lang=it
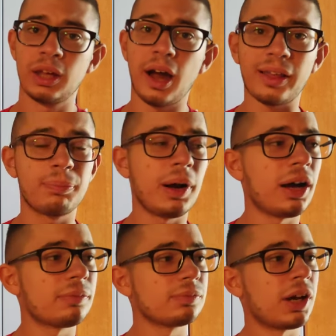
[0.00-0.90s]
a
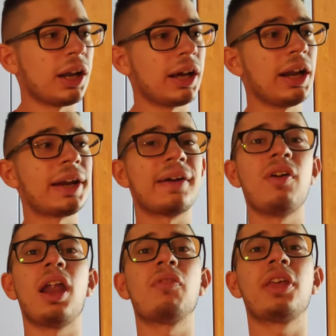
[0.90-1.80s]
Spa a Leclerc
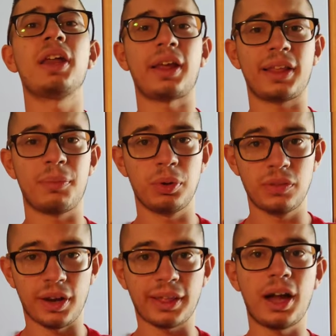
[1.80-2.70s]
va la visiera a strappo di
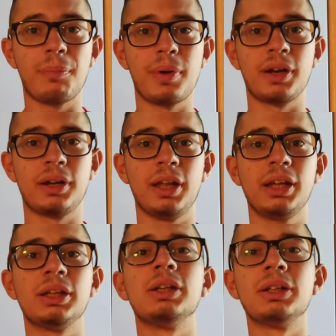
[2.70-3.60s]
Verstappen
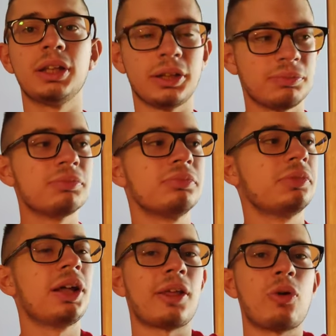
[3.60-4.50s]
ne,
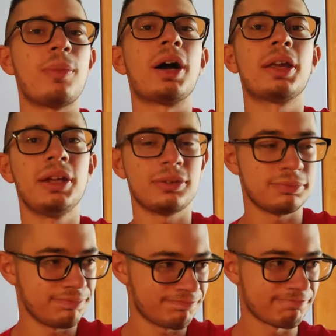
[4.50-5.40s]
nella sua macchina
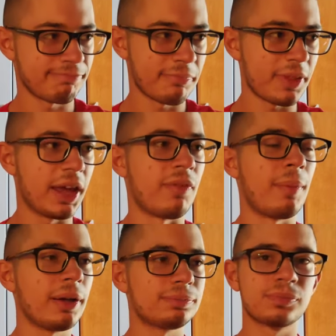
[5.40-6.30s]
e
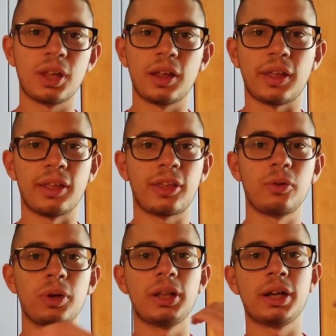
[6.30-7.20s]
vabbè,
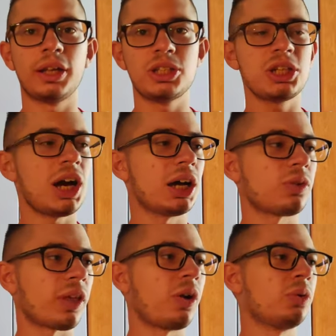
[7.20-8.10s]
sensore
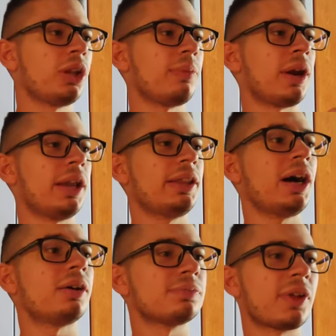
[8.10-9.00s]
danneggiato, secondi di
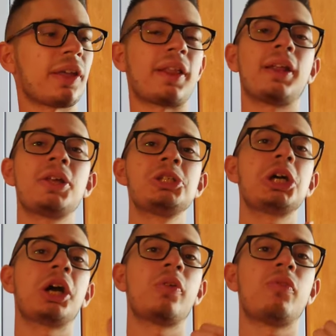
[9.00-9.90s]
penalità,
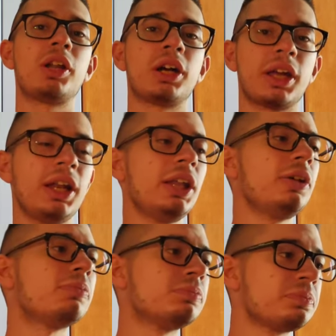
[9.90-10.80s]
strategia che non va neanche
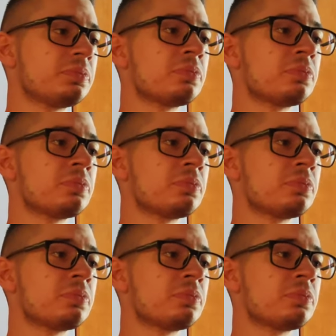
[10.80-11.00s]
lì.